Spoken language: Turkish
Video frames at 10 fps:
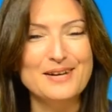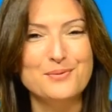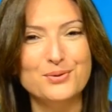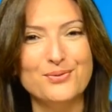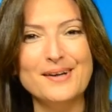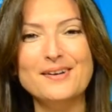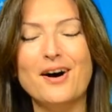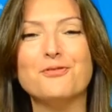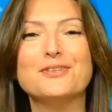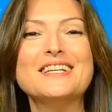Lütfen
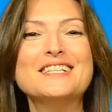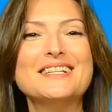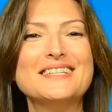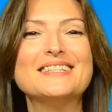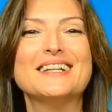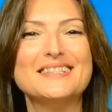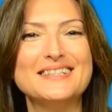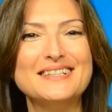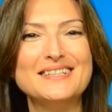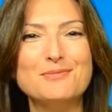hafta içerisinde
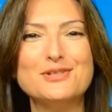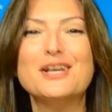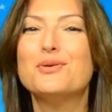hazırladığımız